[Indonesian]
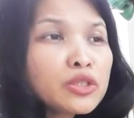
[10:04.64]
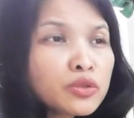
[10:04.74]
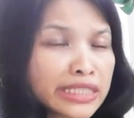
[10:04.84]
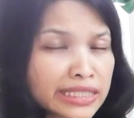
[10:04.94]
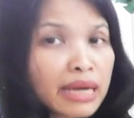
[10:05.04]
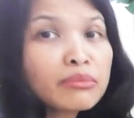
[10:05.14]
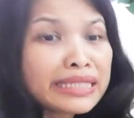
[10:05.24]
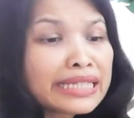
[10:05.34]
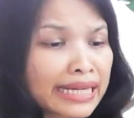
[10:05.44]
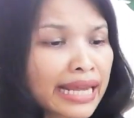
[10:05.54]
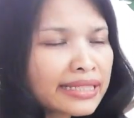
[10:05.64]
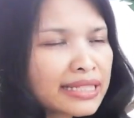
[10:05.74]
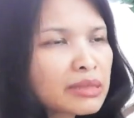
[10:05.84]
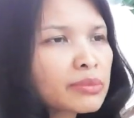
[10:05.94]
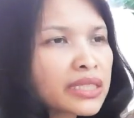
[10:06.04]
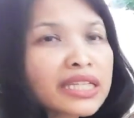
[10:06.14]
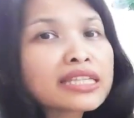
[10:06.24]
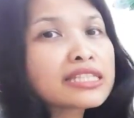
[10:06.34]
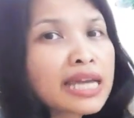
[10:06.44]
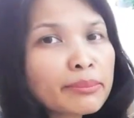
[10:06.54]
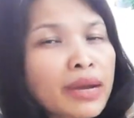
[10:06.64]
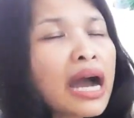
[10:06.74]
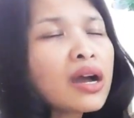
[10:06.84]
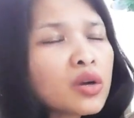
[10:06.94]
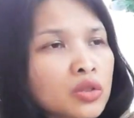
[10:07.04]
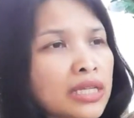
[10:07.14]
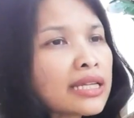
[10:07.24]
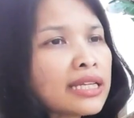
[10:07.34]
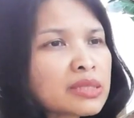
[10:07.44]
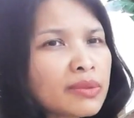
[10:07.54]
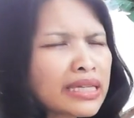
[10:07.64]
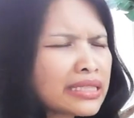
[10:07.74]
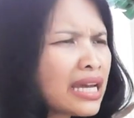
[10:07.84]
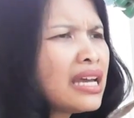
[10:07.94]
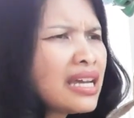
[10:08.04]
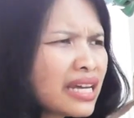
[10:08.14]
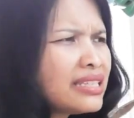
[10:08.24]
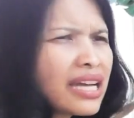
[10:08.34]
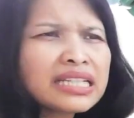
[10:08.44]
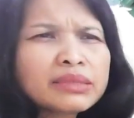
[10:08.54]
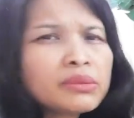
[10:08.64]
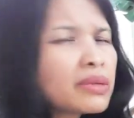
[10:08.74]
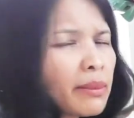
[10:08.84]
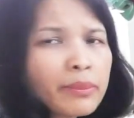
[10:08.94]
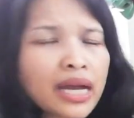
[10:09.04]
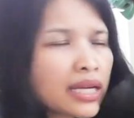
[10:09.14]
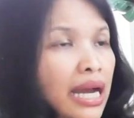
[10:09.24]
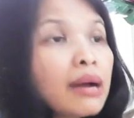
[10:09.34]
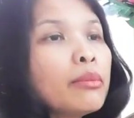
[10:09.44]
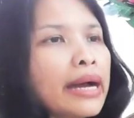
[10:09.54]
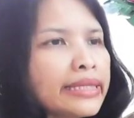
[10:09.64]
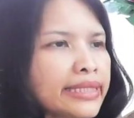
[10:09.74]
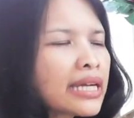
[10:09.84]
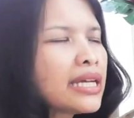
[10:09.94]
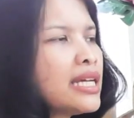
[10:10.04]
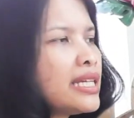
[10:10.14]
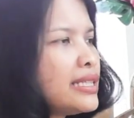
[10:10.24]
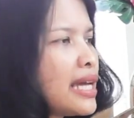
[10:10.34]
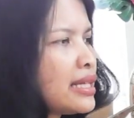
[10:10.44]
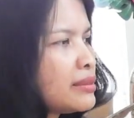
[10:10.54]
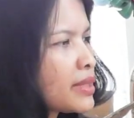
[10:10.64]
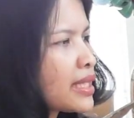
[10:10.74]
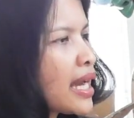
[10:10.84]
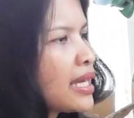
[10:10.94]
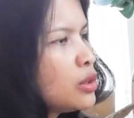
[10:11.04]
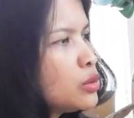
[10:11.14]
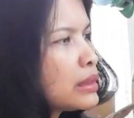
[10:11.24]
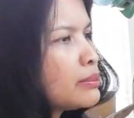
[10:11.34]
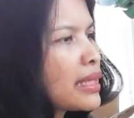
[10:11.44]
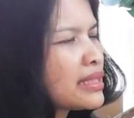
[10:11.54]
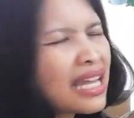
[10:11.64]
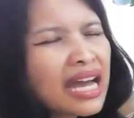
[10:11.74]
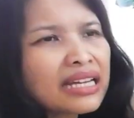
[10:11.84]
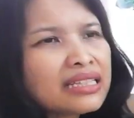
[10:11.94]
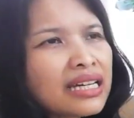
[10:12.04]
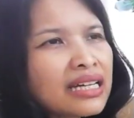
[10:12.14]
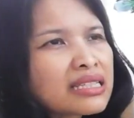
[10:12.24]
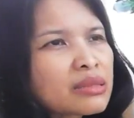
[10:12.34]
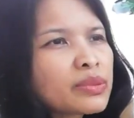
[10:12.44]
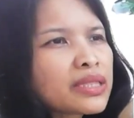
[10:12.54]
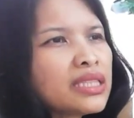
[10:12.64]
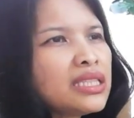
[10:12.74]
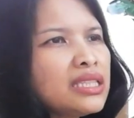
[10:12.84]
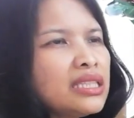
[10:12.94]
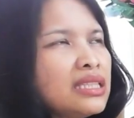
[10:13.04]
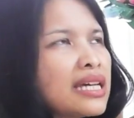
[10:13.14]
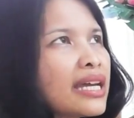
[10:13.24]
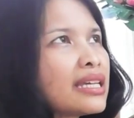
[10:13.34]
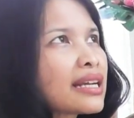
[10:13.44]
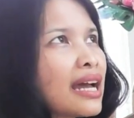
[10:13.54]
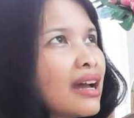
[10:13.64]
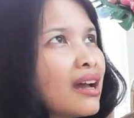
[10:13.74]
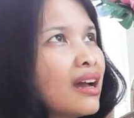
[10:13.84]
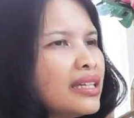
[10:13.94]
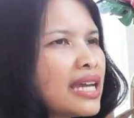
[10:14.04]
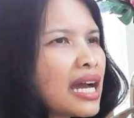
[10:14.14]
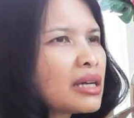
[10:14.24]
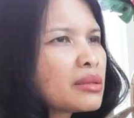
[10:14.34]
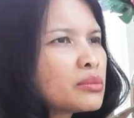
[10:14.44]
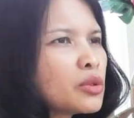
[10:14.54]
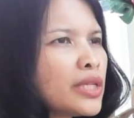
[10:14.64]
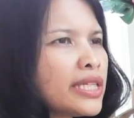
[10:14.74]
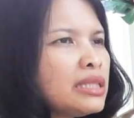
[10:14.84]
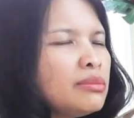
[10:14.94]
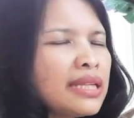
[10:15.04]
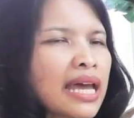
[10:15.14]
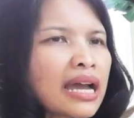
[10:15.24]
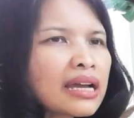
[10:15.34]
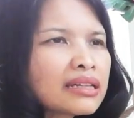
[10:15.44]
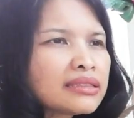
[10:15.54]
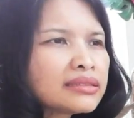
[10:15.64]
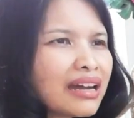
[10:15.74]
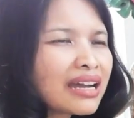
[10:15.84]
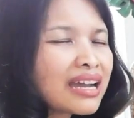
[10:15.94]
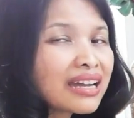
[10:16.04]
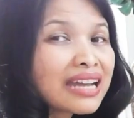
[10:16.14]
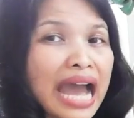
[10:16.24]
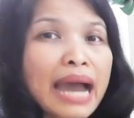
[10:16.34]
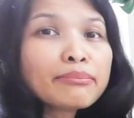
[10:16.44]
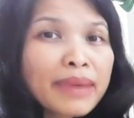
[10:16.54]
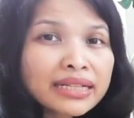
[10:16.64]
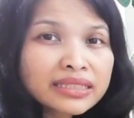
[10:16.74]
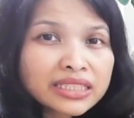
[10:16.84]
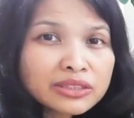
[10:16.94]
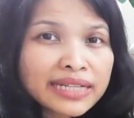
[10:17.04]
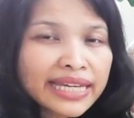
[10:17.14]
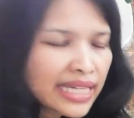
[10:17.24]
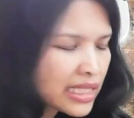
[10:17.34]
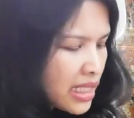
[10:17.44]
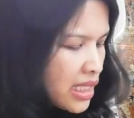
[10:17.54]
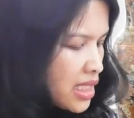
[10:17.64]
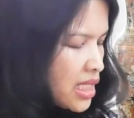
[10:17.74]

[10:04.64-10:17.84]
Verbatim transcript: Indonesia beneran ya seperti kecap, bangau dan lain sebagainya. Hanya ada beberapa, nggak banyak. Dan mereka itu tempatnya ada seperti di daerah yang boleh dibilang agak gak aman gitulah ya di